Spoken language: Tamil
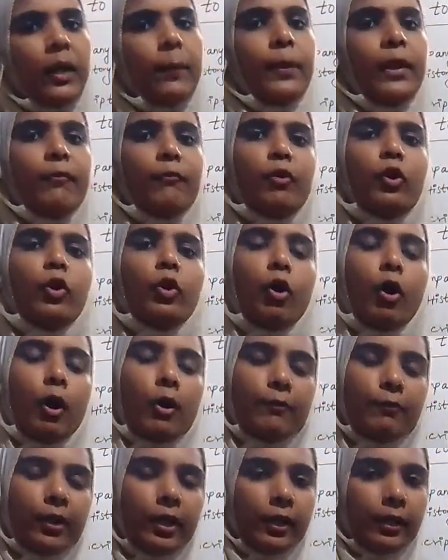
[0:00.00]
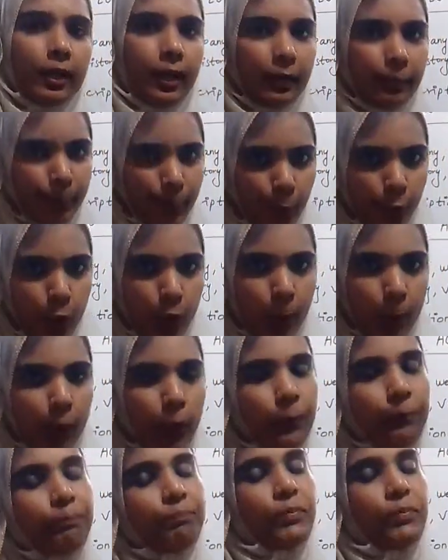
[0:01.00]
நம்ம எவ்வளோ கான்ஃபிடென்ட் போறோமோ